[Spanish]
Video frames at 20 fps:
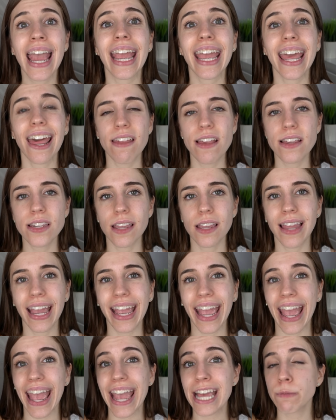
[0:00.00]
que dicen de
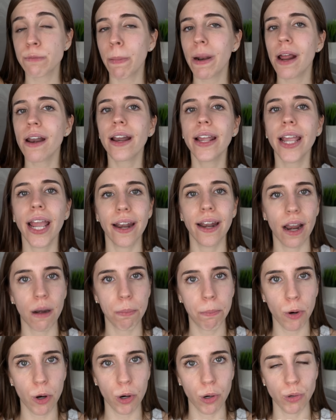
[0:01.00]
que es para
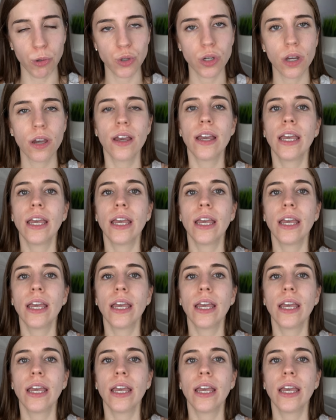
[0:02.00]
rellenar poros